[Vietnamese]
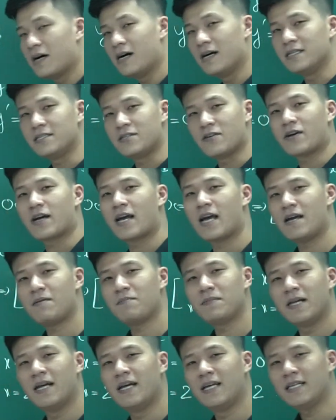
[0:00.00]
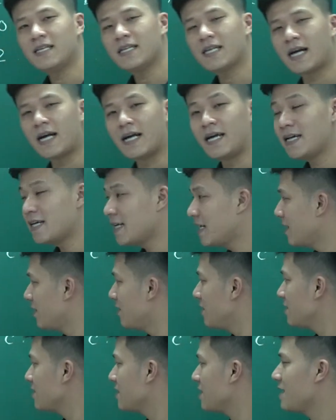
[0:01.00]
gợi cho các em đến cái
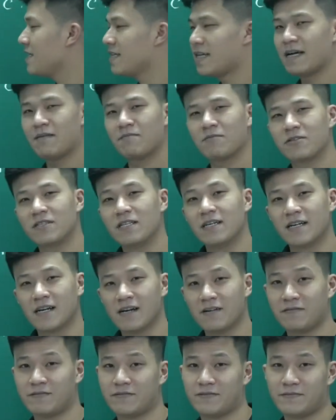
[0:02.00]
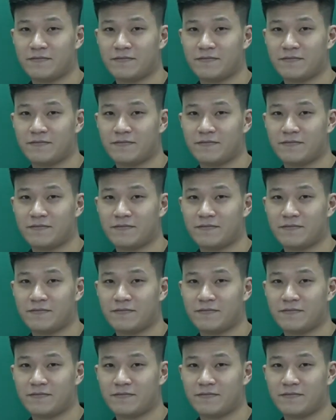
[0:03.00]
kiến thức gì các em còn nhớ không?